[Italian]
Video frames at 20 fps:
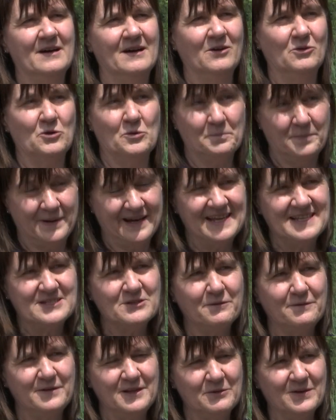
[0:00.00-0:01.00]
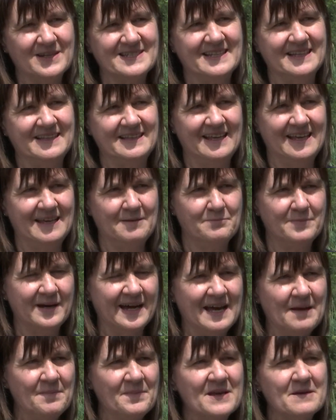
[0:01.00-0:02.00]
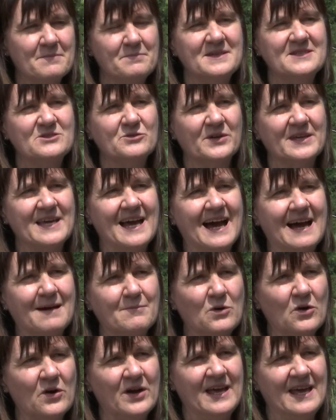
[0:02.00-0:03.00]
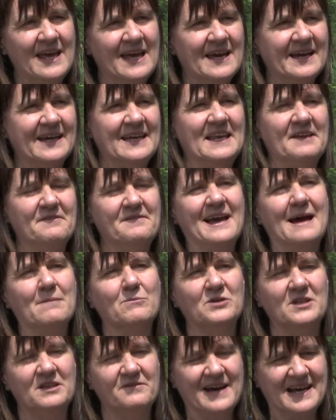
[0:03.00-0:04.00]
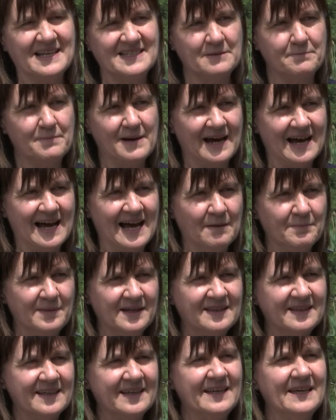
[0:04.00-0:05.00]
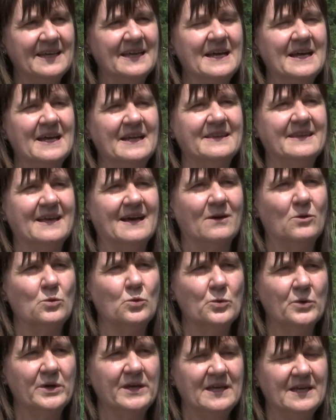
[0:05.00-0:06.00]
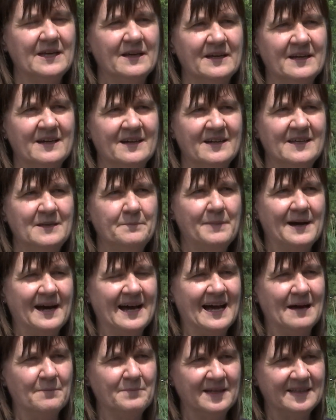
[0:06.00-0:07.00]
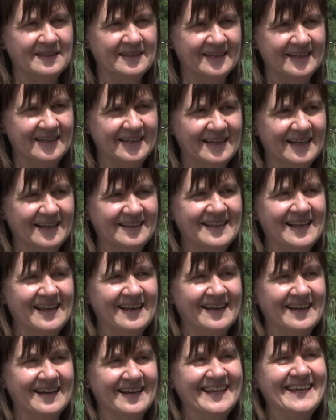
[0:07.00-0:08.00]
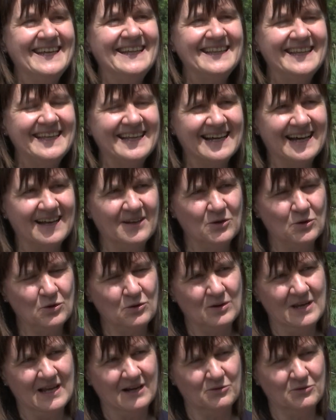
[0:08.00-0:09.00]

compreso fino a settembre misuriamo e rileviamo diversi parametri, tra cui i parametri che indicano la